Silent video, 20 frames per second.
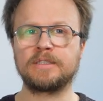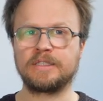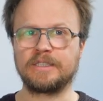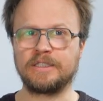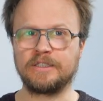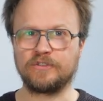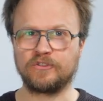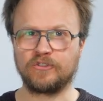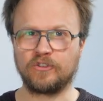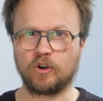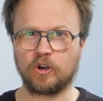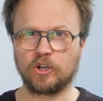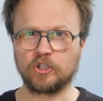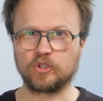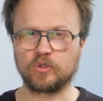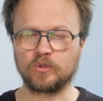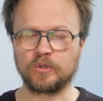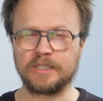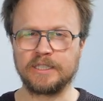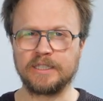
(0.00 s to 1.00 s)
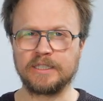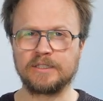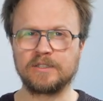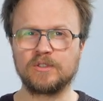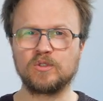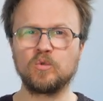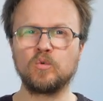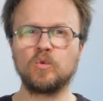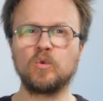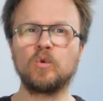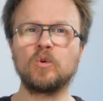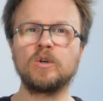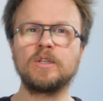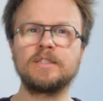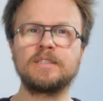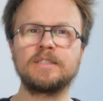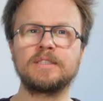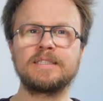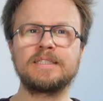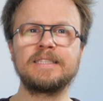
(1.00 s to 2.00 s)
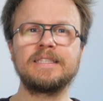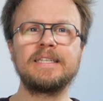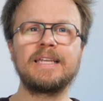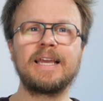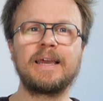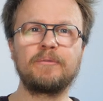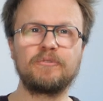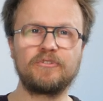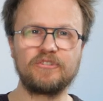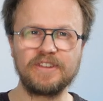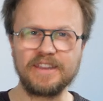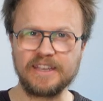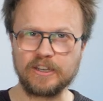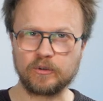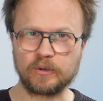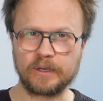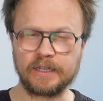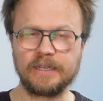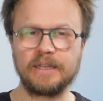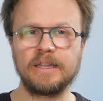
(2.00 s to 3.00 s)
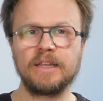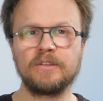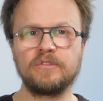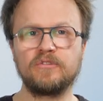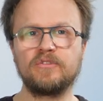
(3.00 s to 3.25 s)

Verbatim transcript: die Forschung hierzu und die Empfehlungen,